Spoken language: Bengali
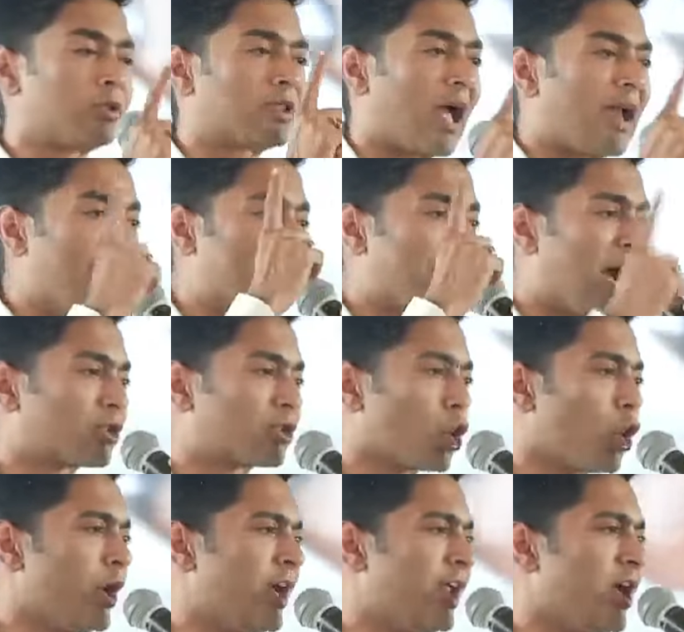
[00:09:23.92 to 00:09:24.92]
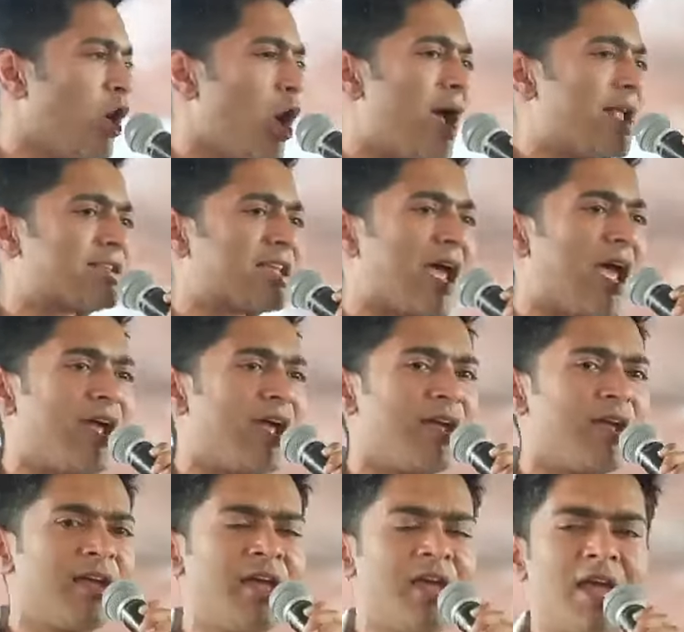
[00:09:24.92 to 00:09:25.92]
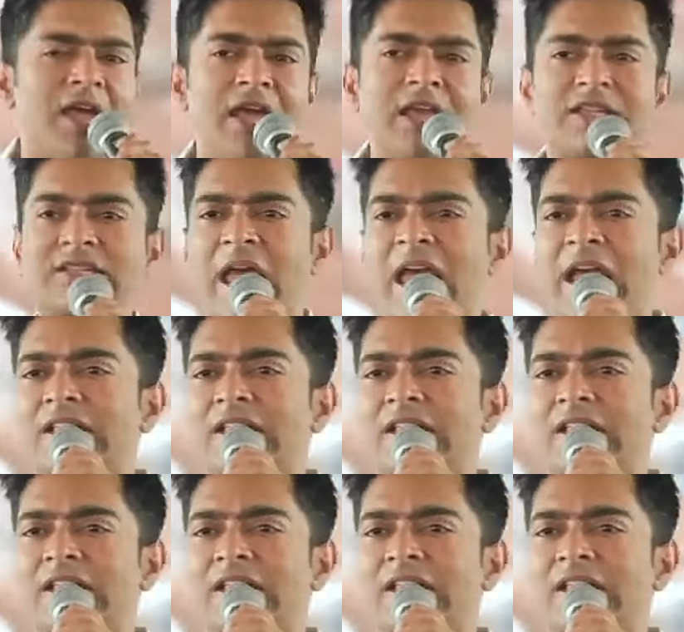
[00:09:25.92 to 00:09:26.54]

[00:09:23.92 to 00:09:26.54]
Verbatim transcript: তালিকা তৈরি হয়েছে সেই